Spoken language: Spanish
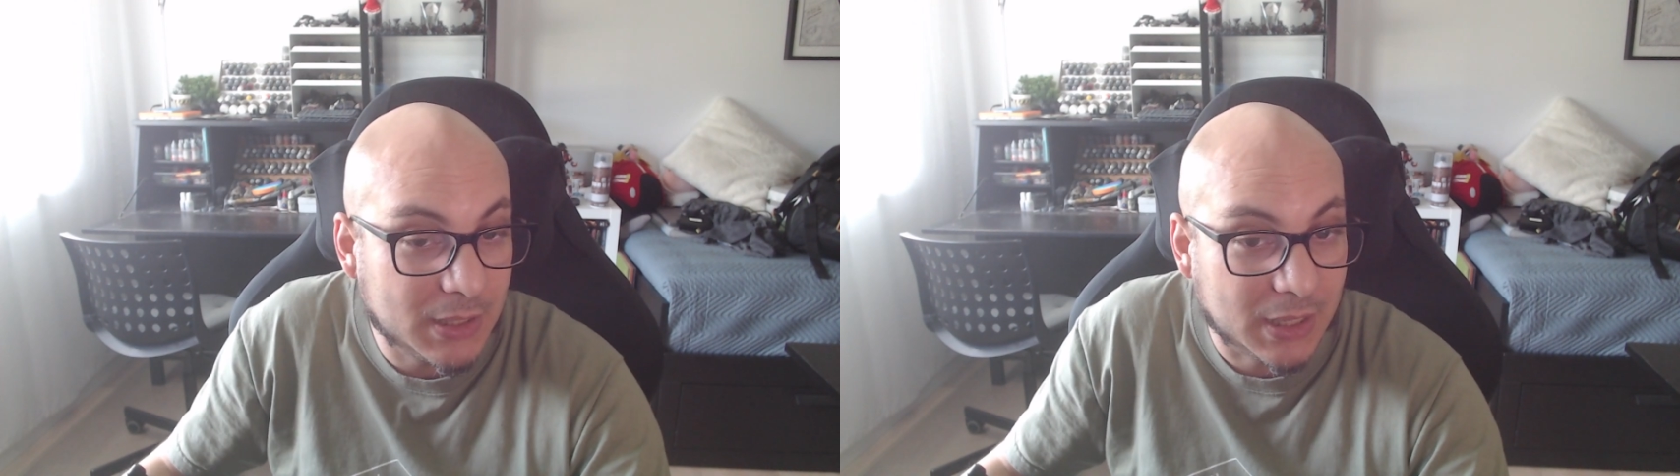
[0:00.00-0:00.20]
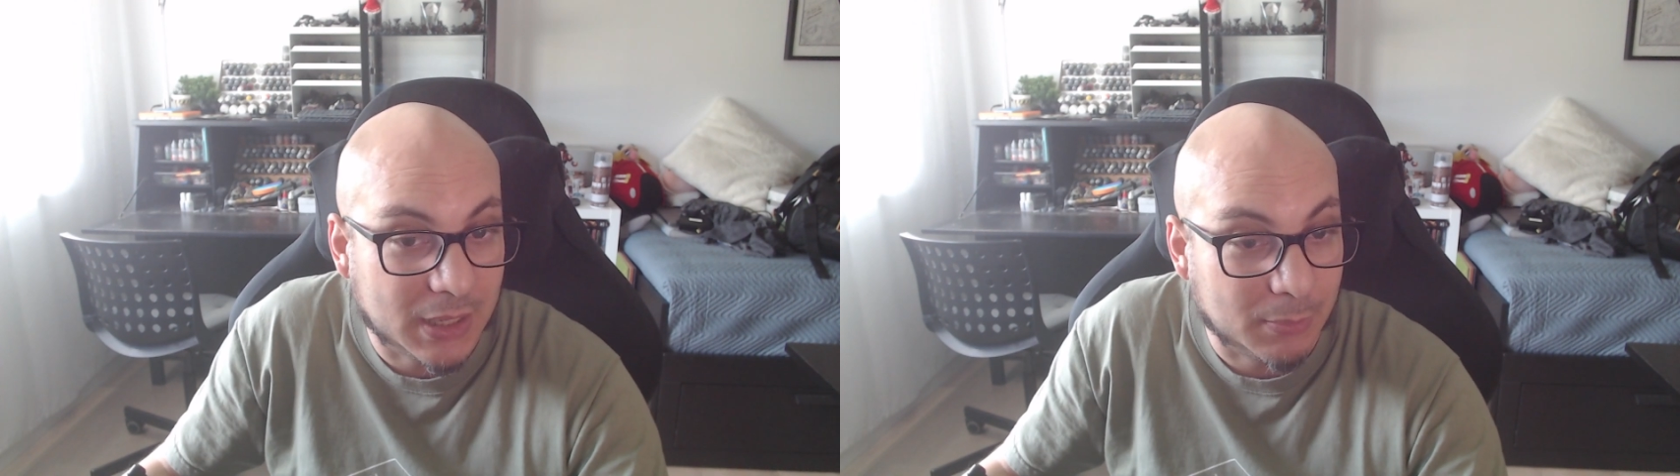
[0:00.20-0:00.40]

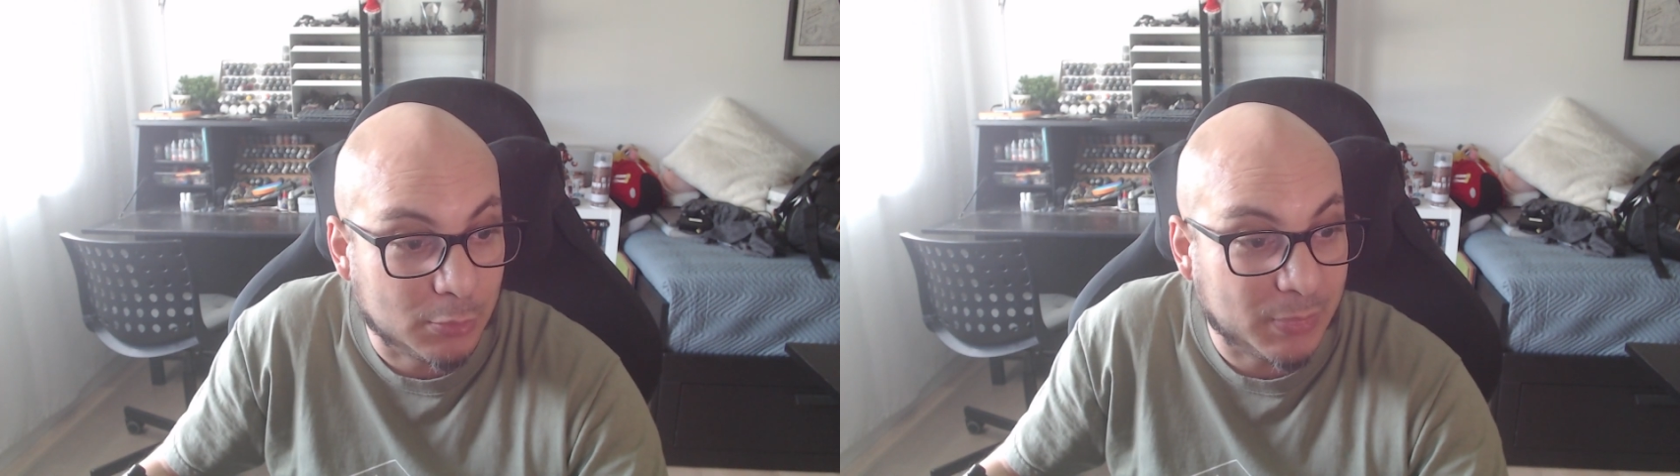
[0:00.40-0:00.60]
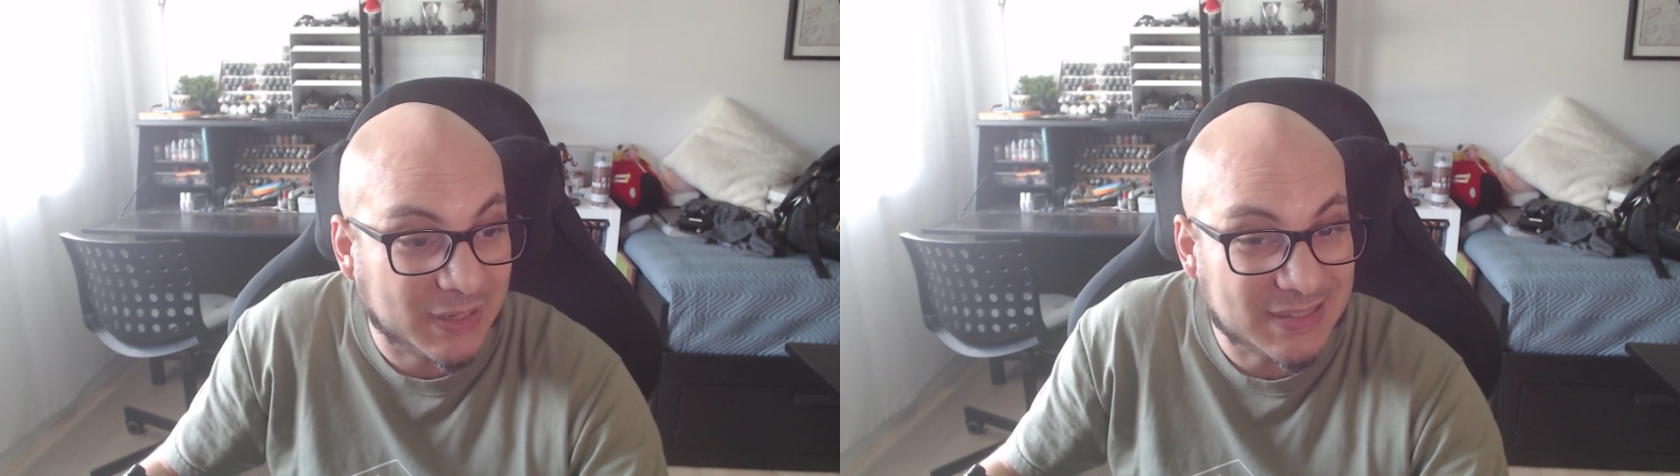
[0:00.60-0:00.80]
Y dije,
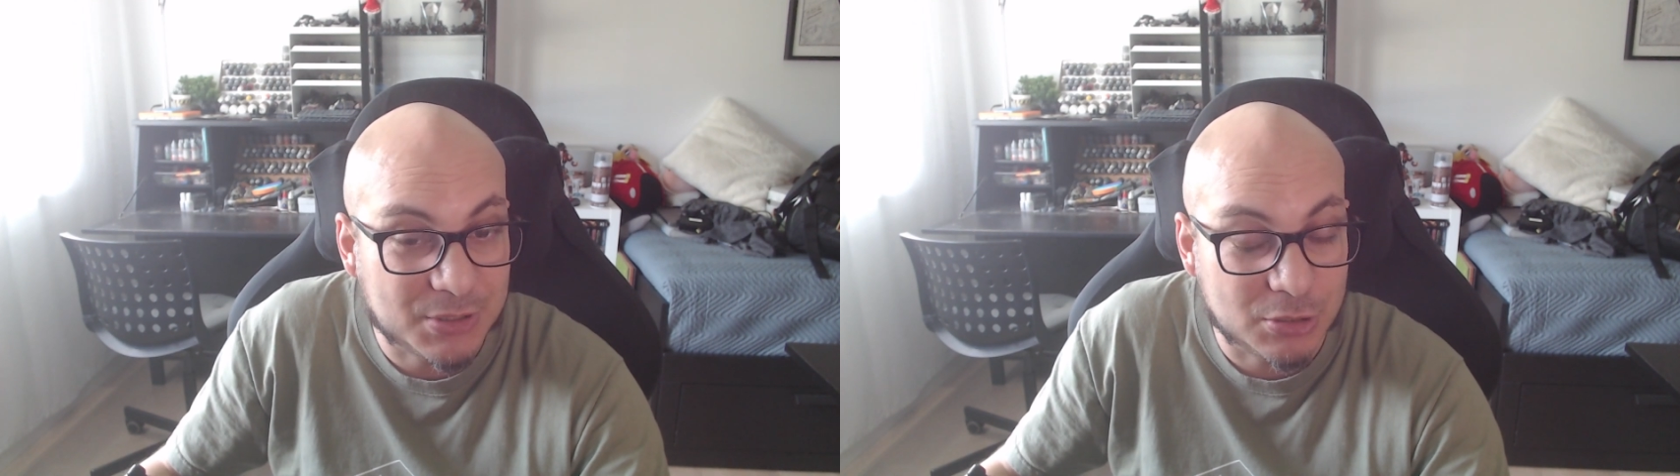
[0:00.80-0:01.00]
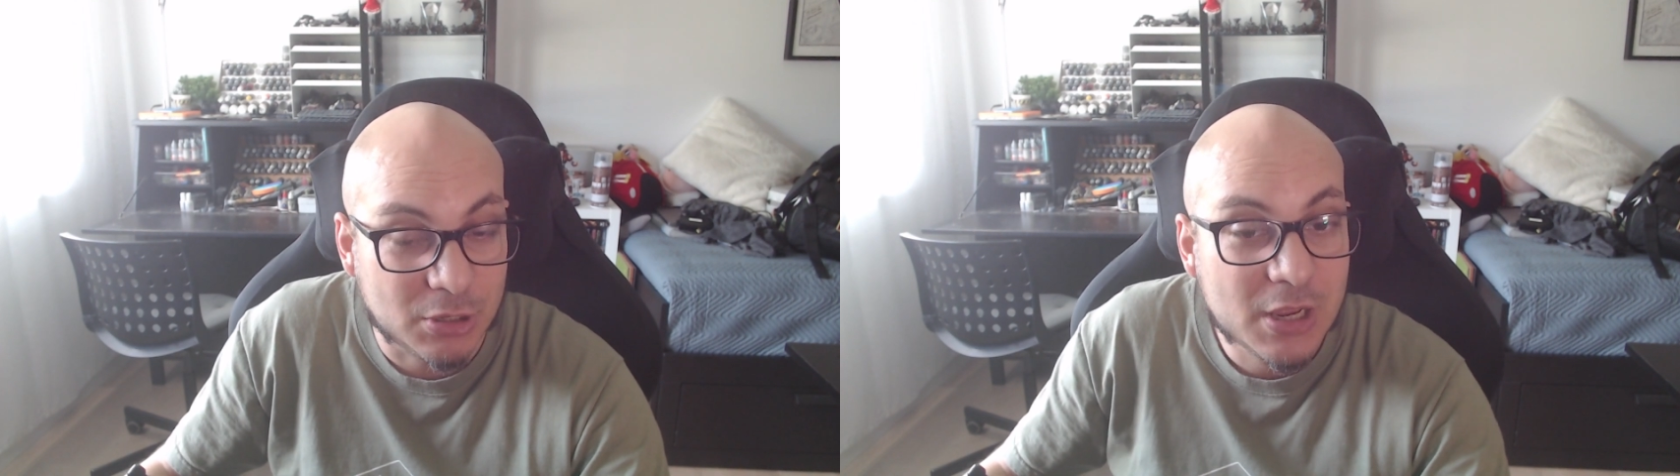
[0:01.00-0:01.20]
bueno, para esta
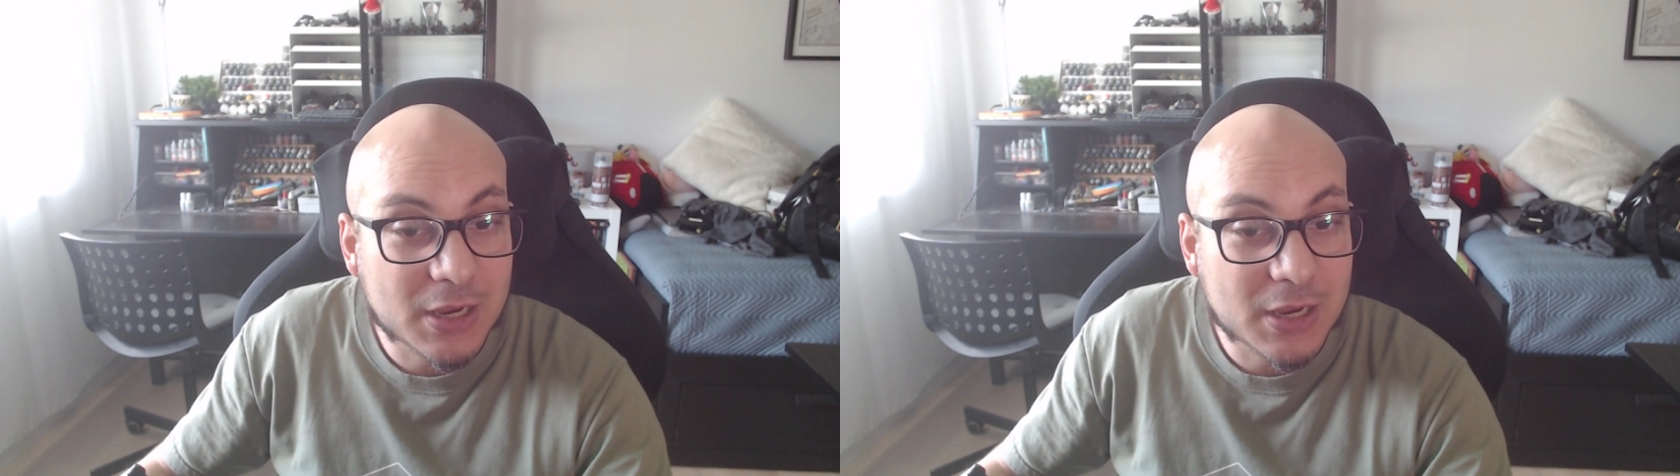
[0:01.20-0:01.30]
misión